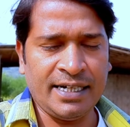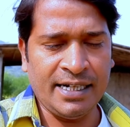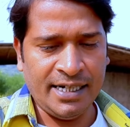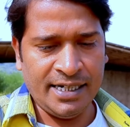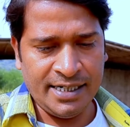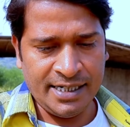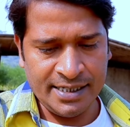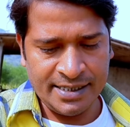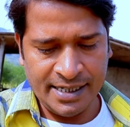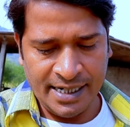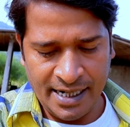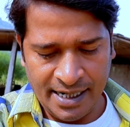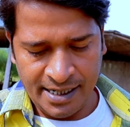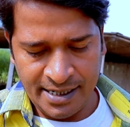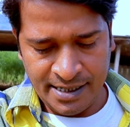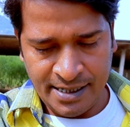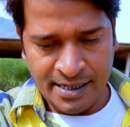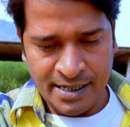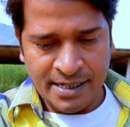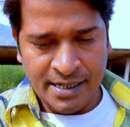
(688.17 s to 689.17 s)
कहना था
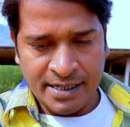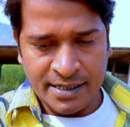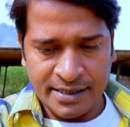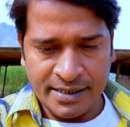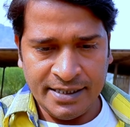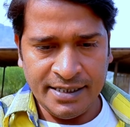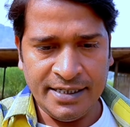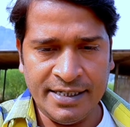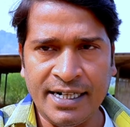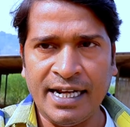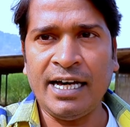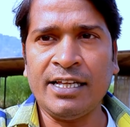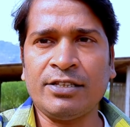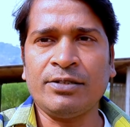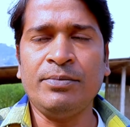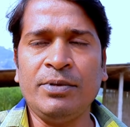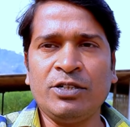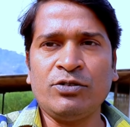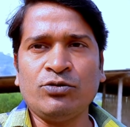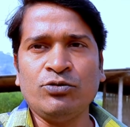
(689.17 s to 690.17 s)
कि रात
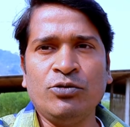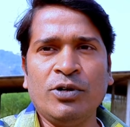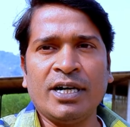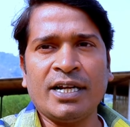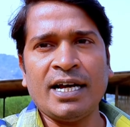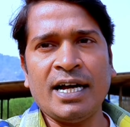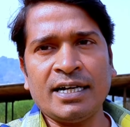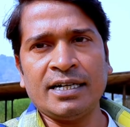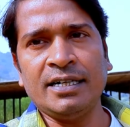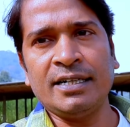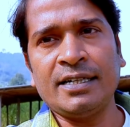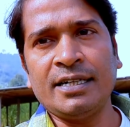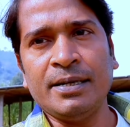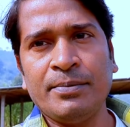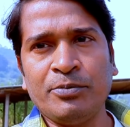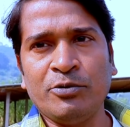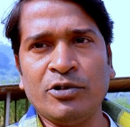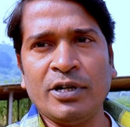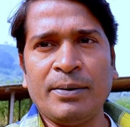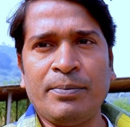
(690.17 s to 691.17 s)
में सुअर आ करके
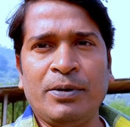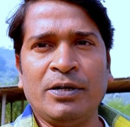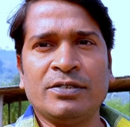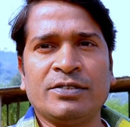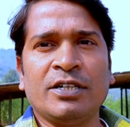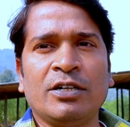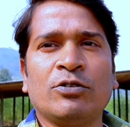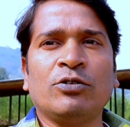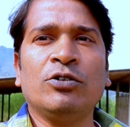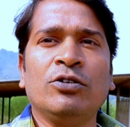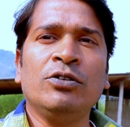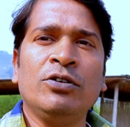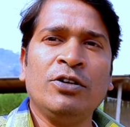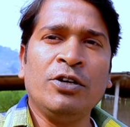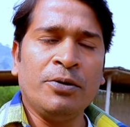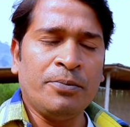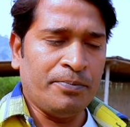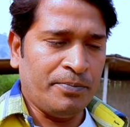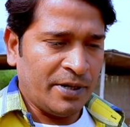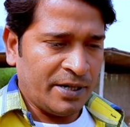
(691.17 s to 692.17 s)
पूरा फसल को
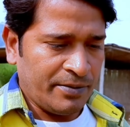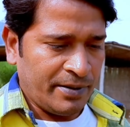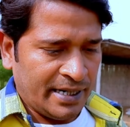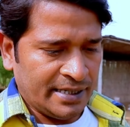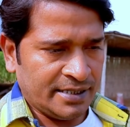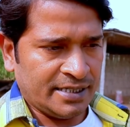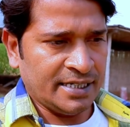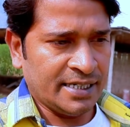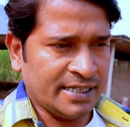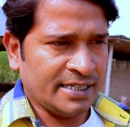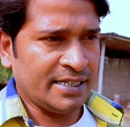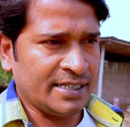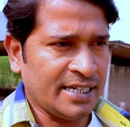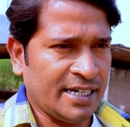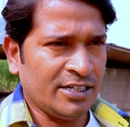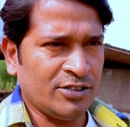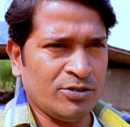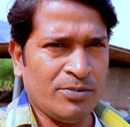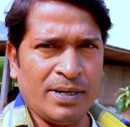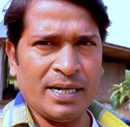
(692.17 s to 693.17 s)
बर्बाद कर देता
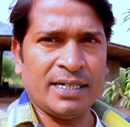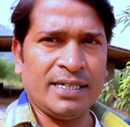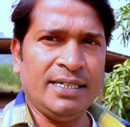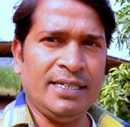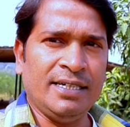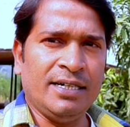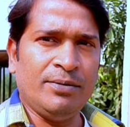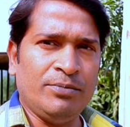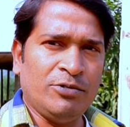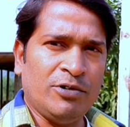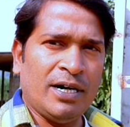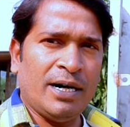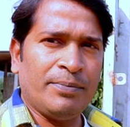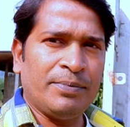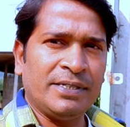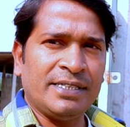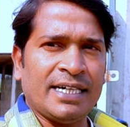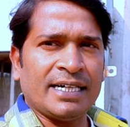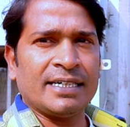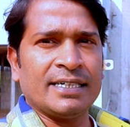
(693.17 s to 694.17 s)
है तो वाकई हम वहाँ
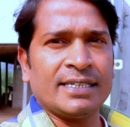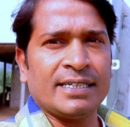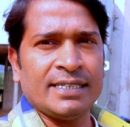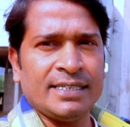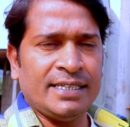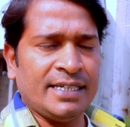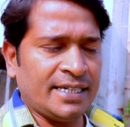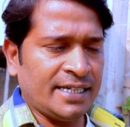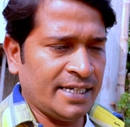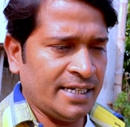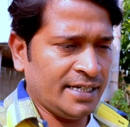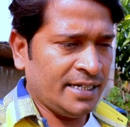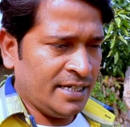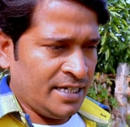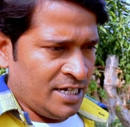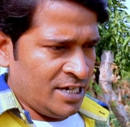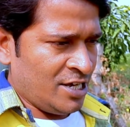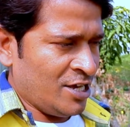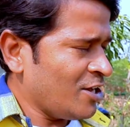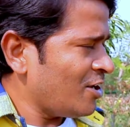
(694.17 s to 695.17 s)
पे जा करके देखे
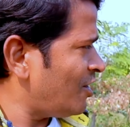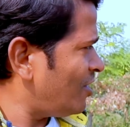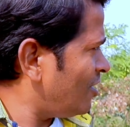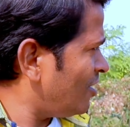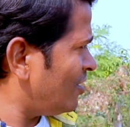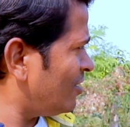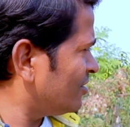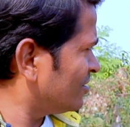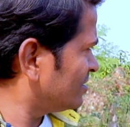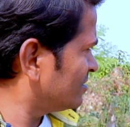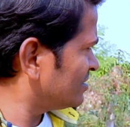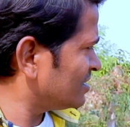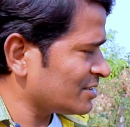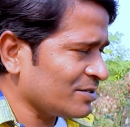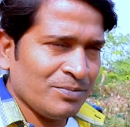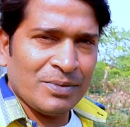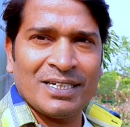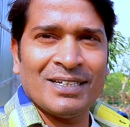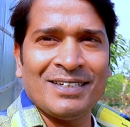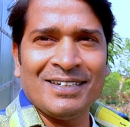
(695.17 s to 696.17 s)
और सच
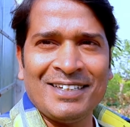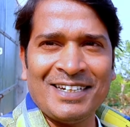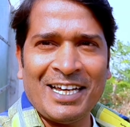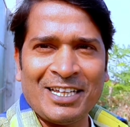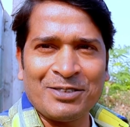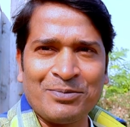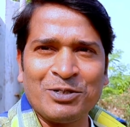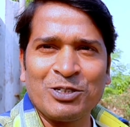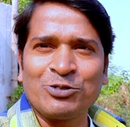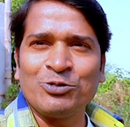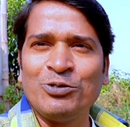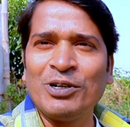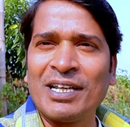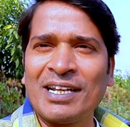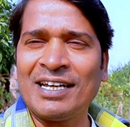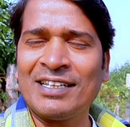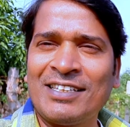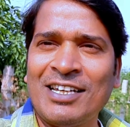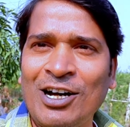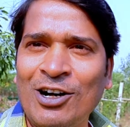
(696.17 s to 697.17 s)
में रात में
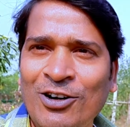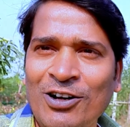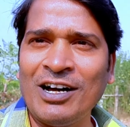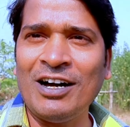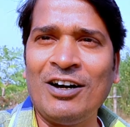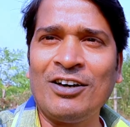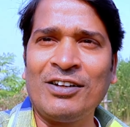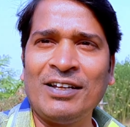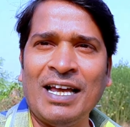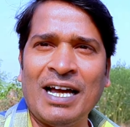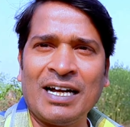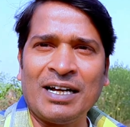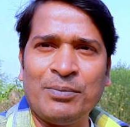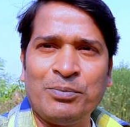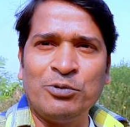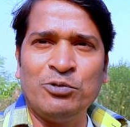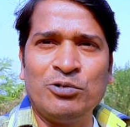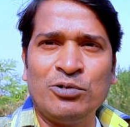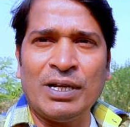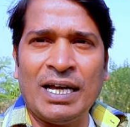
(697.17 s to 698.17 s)
सुअर आता होगा और यहाँ का
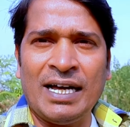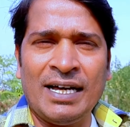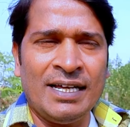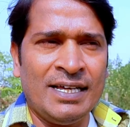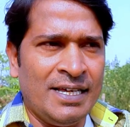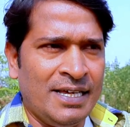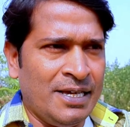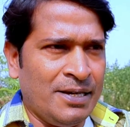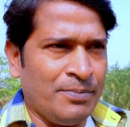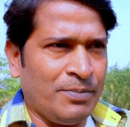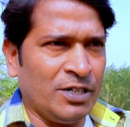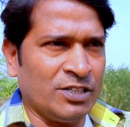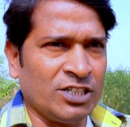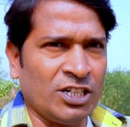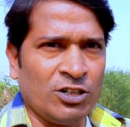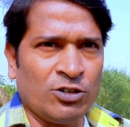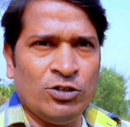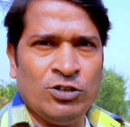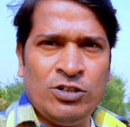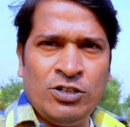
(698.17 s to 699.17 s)
पूरा
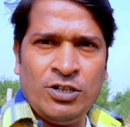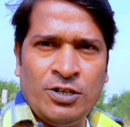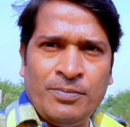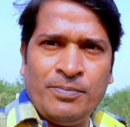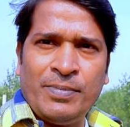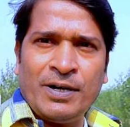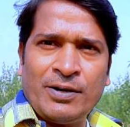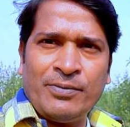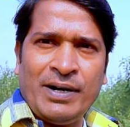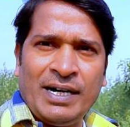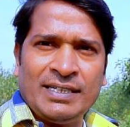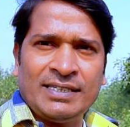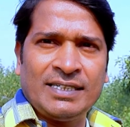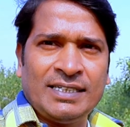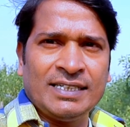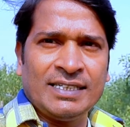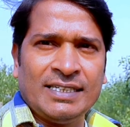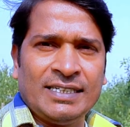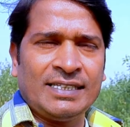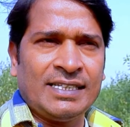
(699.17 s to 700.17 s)
फसल को बर्बाद
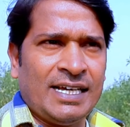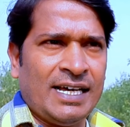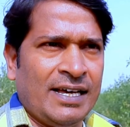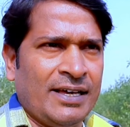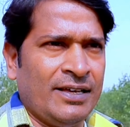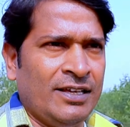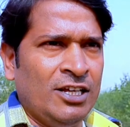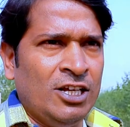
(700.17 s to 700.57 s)
कर देता है